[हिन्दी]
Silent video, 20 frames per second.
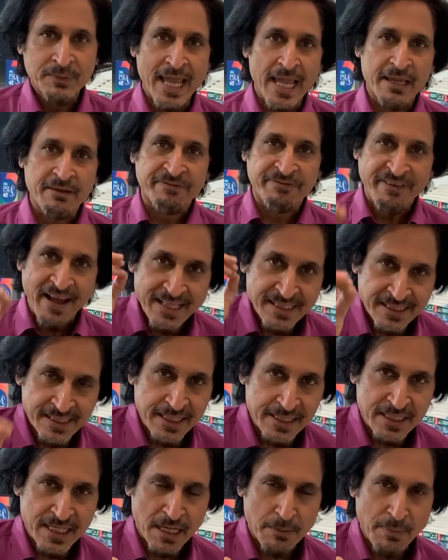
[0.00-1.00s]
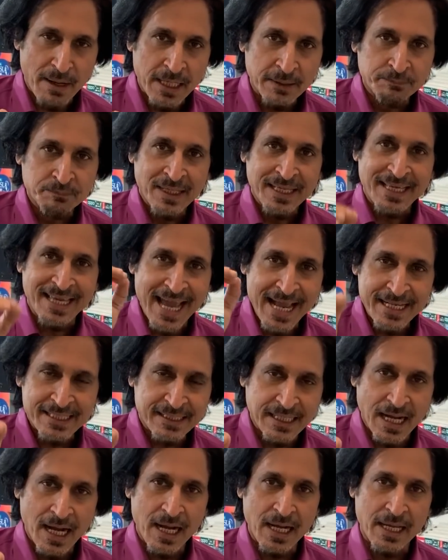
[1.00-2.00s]
एक फैंसी टीम है
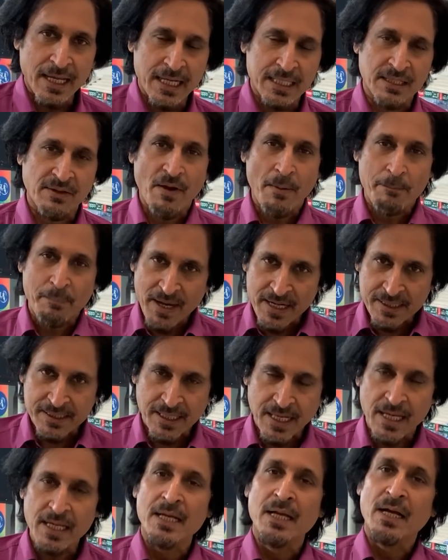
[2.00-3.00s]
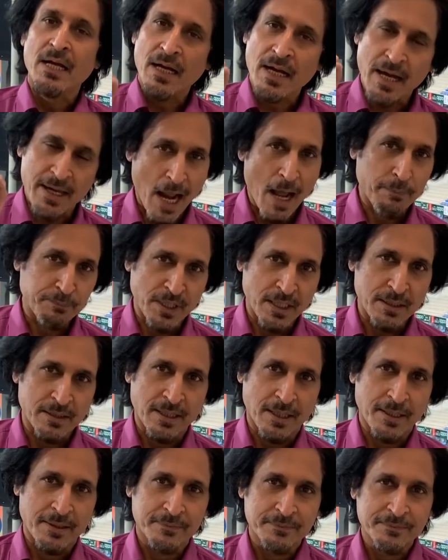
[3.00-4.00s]
किंग्स का एक दफ़ा फिर से ख़राब दिन
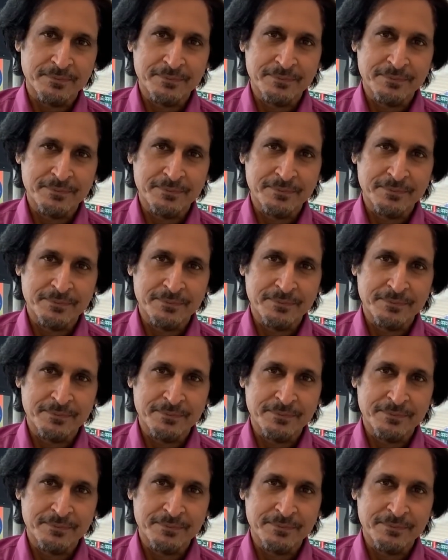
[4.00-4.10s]
था